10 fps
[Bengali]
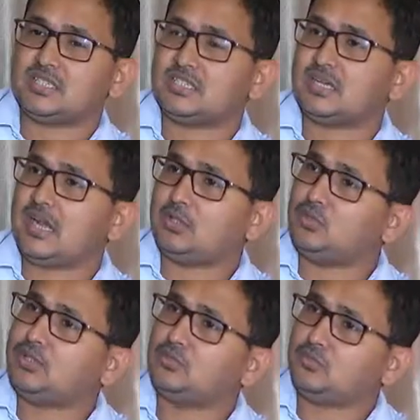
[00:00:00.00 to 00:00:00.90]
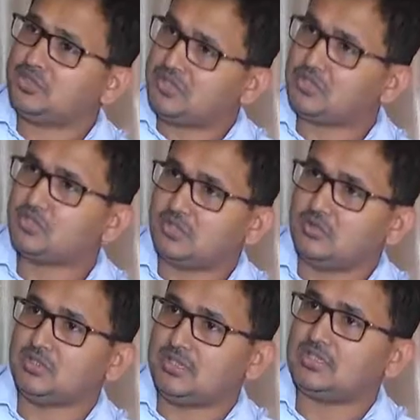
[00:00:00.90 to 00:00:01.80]
চিকিৎসার আধুনিকতম
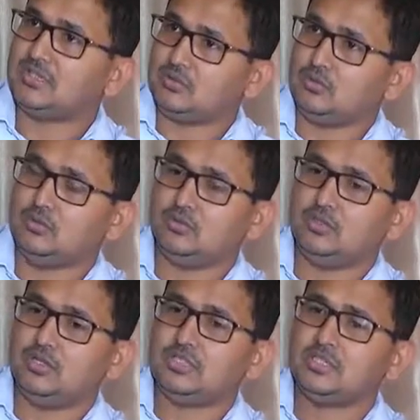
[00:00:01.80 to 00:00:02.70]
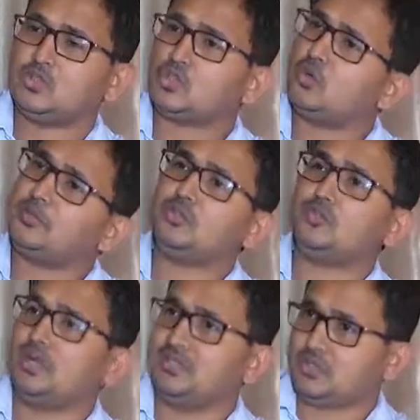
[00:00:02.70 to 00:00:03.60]
চিকিৎসকগুলো চিকিৎসাগুলো সেগুলো সবই
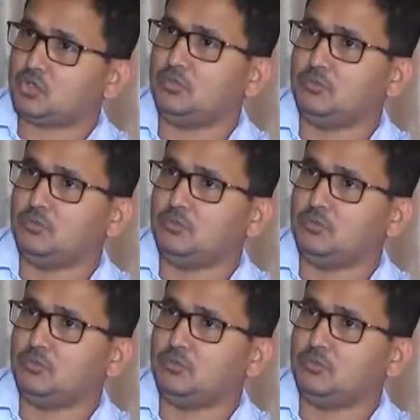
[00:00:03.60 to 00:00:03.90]
কিন্তু বাংলাদেশে